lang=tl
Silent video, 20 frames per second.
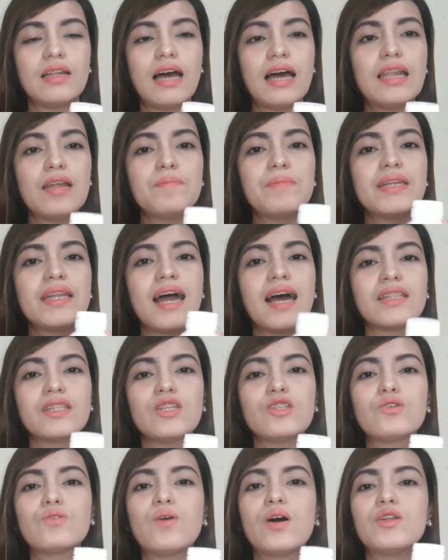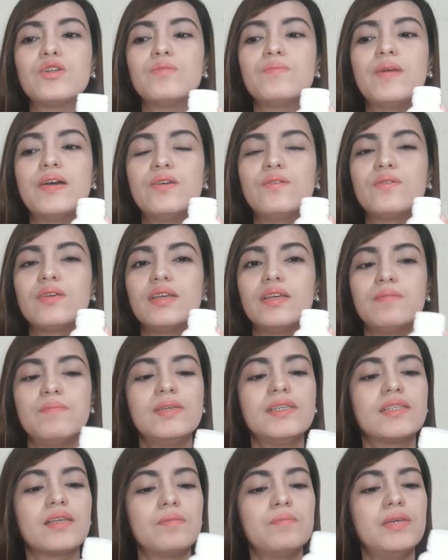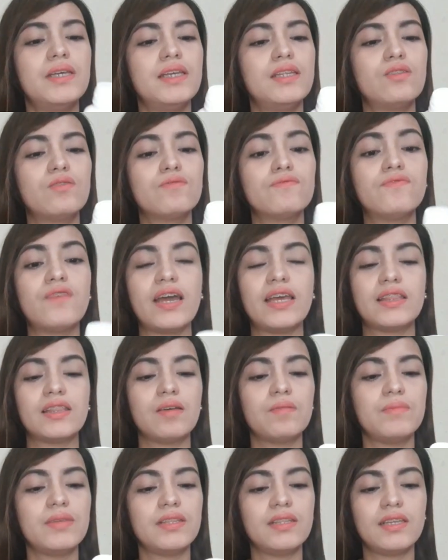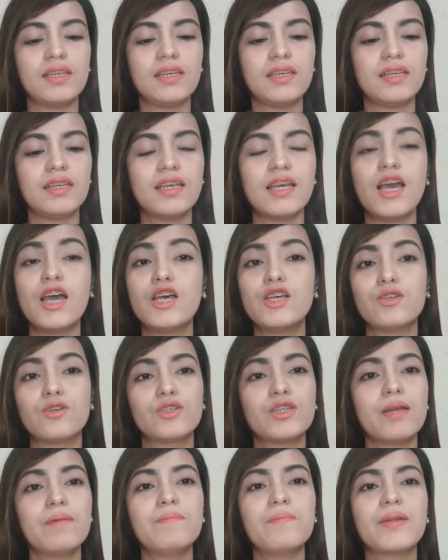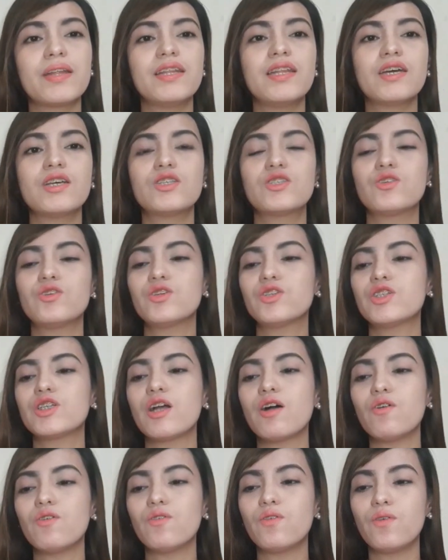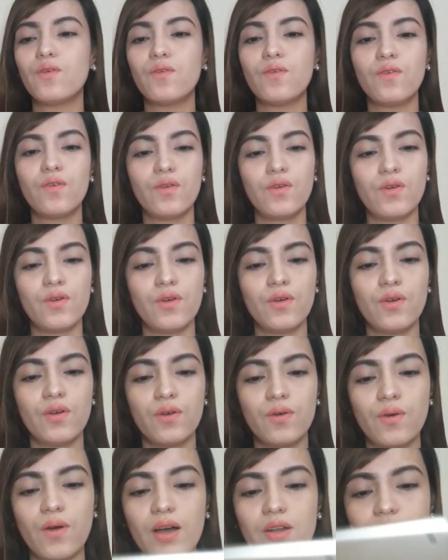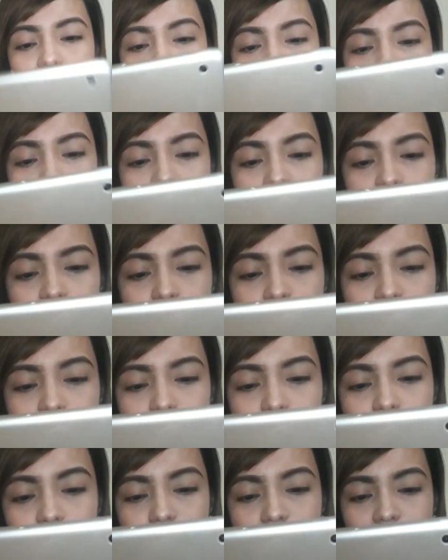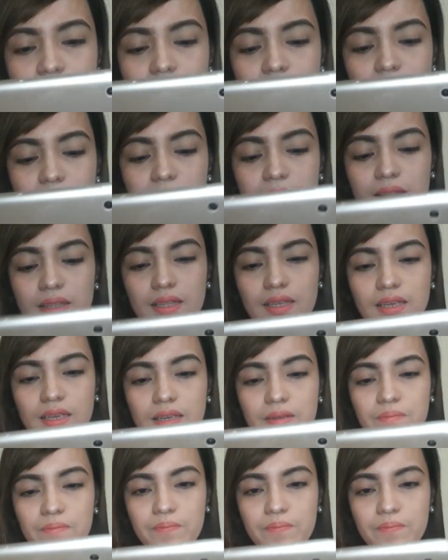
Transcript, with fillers: alamin natin kung ano ba yung ibig sabihin ng vitamin E. So, syempre, nag-search ako kung ano ibig sabihin ng vitamin E.